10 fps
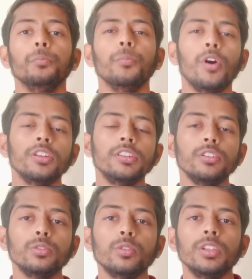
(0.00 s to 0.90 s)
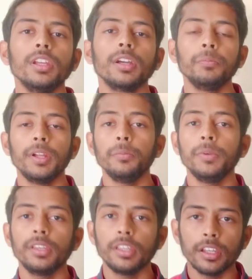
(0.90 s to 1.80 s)
बहुत से लोगों ने कंप्लेंट भी
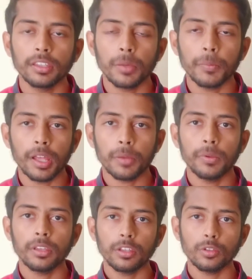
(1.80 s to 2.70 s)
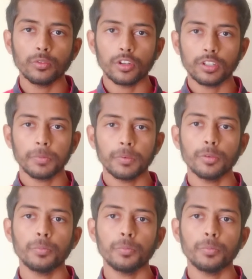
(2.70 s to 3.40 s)
किया है इसके बारे में कि जो व्हाट्सएप की जो